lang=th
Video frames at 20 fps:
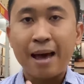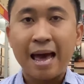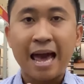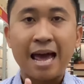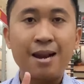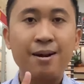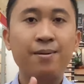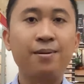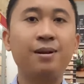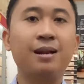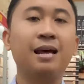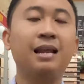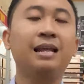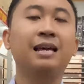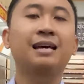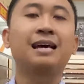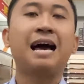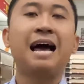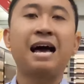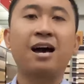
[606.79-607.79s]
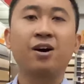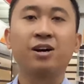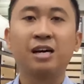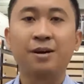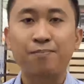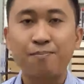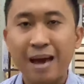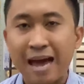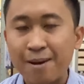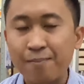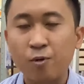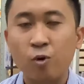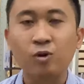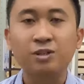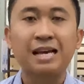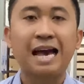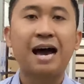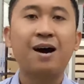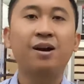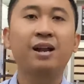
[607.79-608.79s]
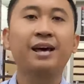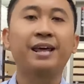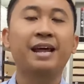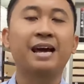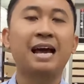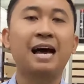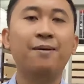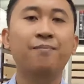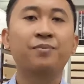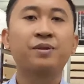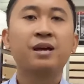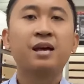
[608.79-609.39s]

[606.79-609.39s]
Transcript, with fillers: 8 นาฬิกาก็คือ8โมงเช้าเลยนะครับ